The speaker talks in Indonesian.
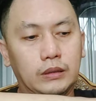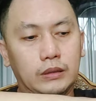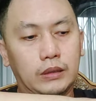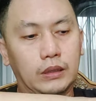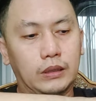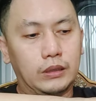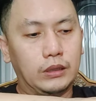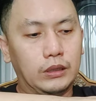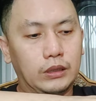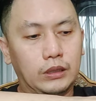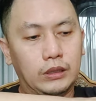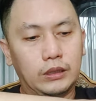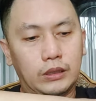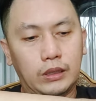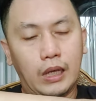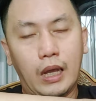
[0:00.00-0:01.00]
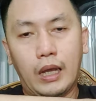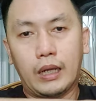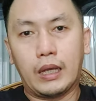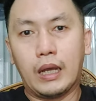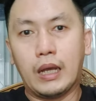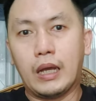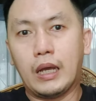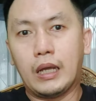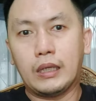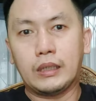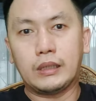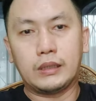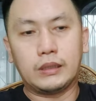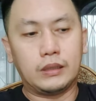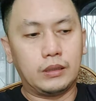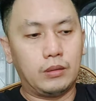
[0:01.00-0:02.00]
jadi dia agak
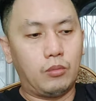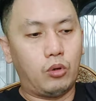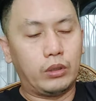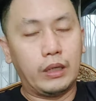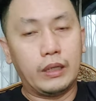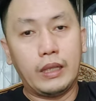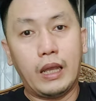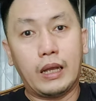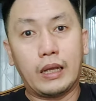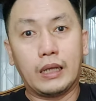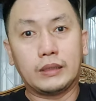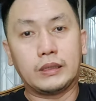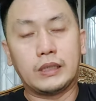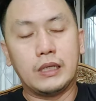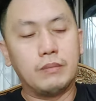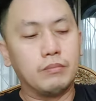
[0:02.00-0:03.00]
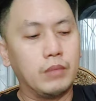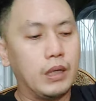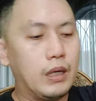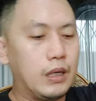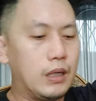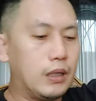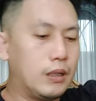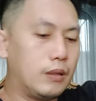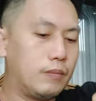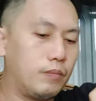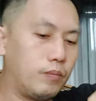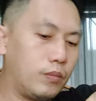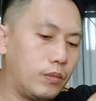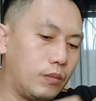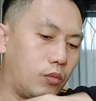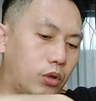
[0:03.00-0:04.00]
modelnya agak slim ya
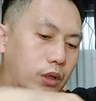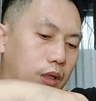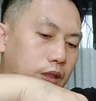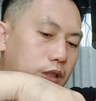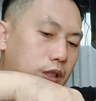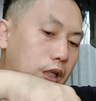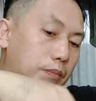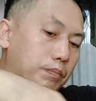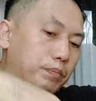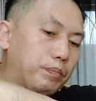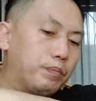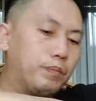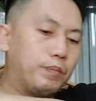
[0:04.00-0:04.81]
model slim